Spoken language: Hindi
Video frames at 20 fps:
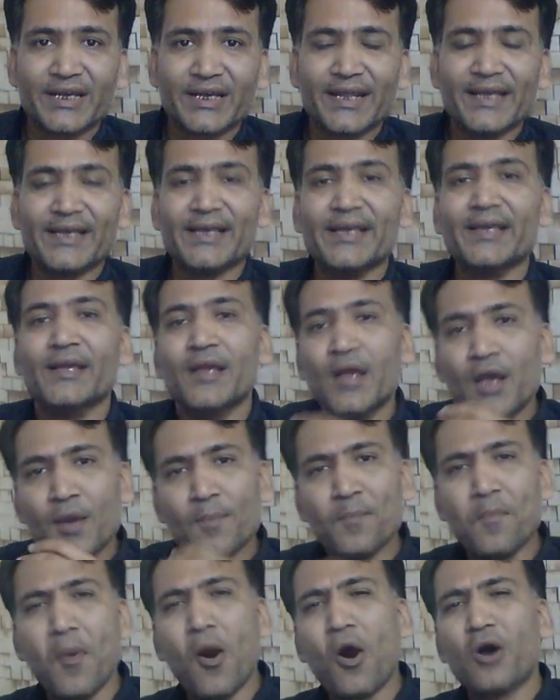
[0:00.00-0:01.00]
करेगी
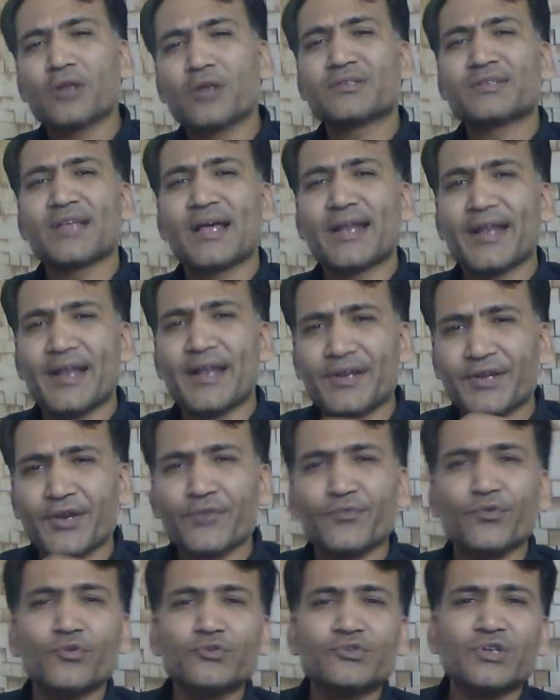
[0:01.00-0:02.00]
बहुत सारे
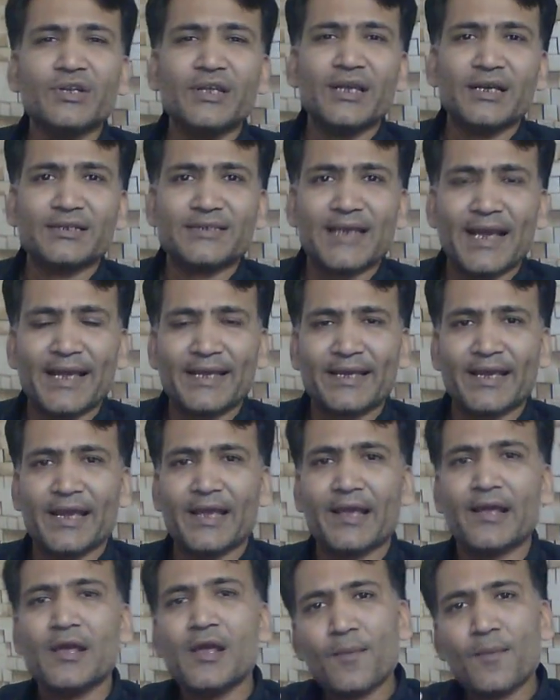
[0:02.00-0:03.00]
इंटरव्यूज लिए जाएंगे
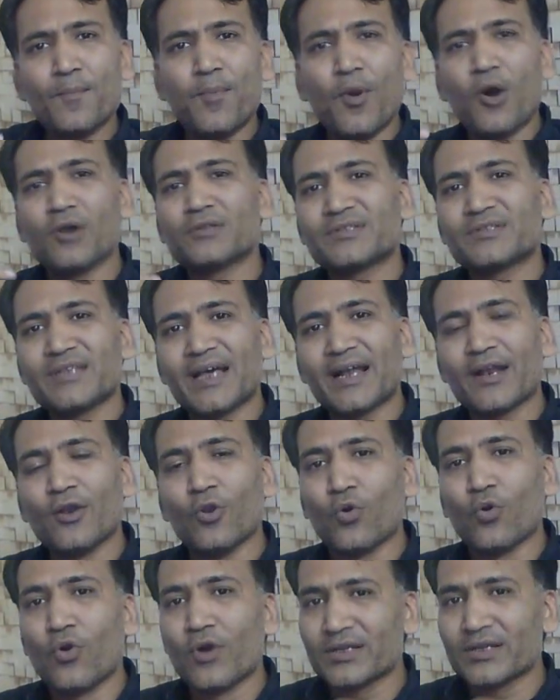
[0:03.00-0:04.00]
बहुत सारे
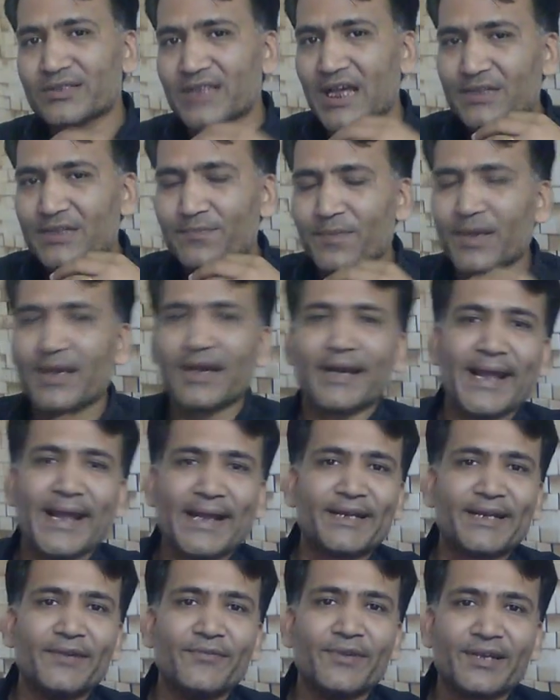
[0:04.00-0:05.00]
लोगों के साथ में
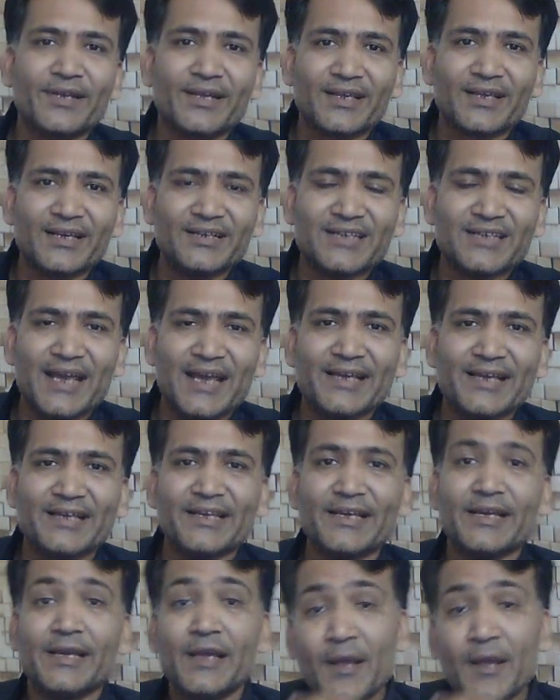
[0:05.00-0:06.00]
कनेक्टिविटी की
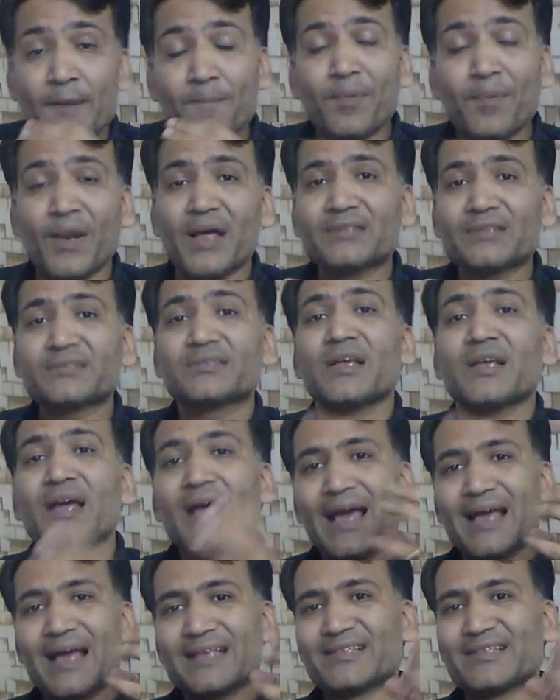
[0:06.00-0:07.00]
जाएगी प्लस
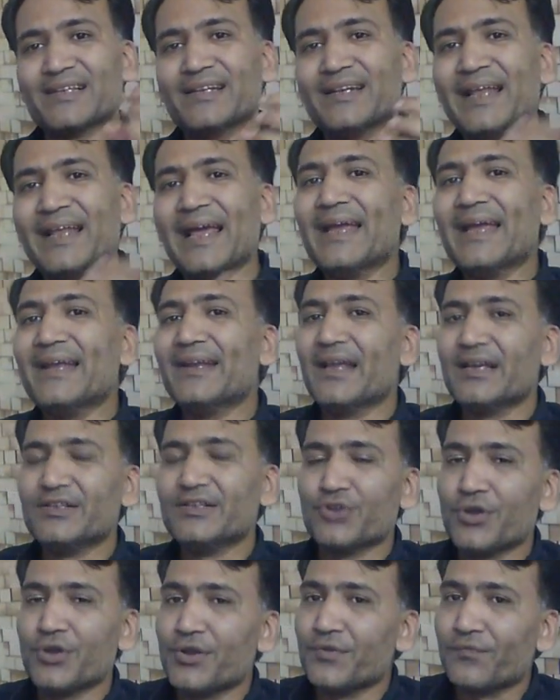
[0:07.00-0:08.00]
ऐसी नई नई
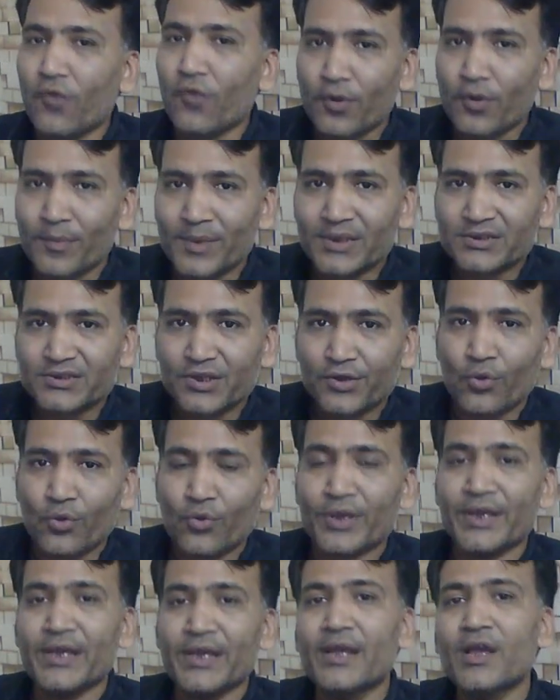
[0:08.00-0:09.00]
जो इंफॉर्मेशन
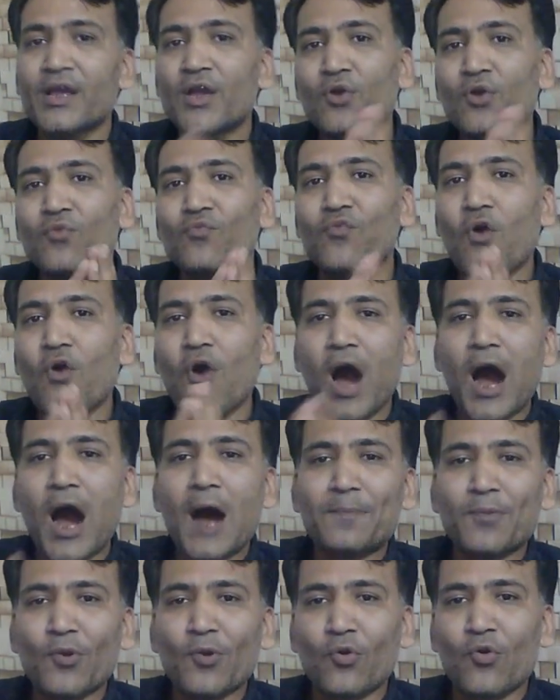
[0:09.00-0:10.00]
होगी वो
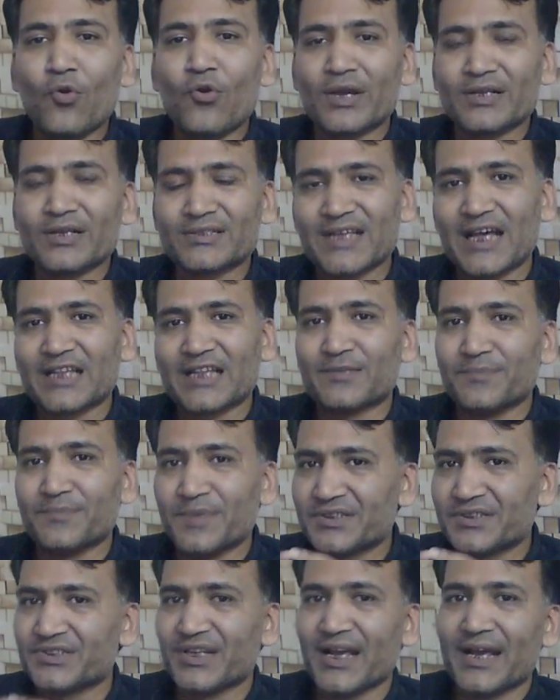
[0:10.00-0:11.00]
आप लोगों के साथ
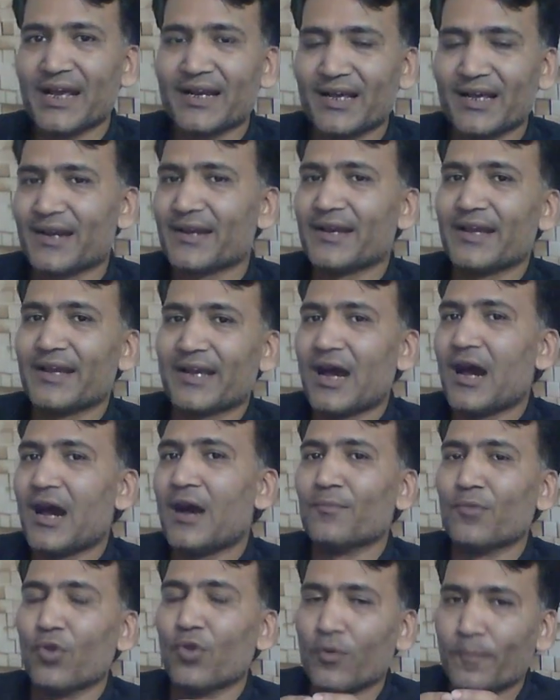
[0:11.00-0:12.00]
में शेयर करने का
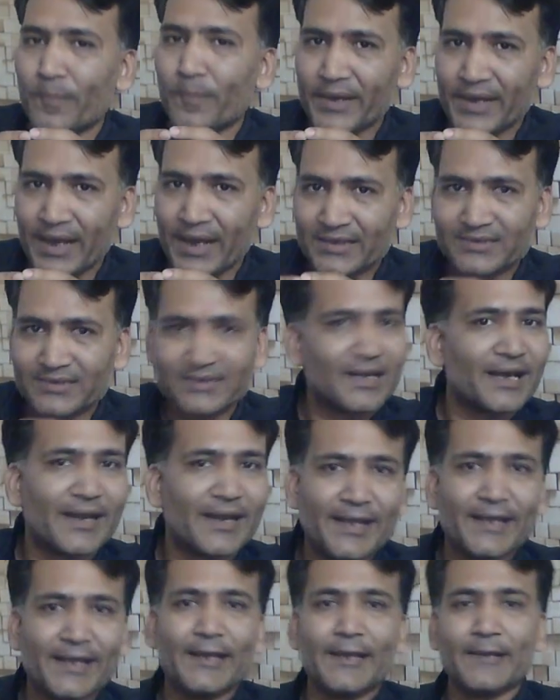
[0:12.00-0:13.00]
हम लोग प्रयास
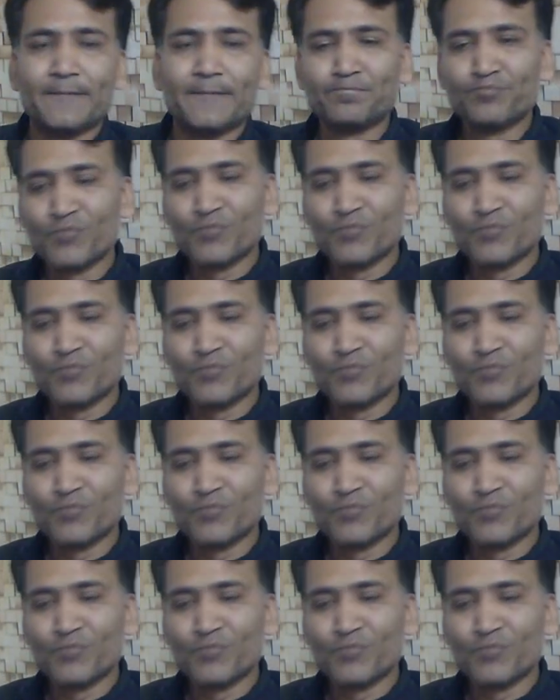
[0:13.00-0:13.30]
करेंगे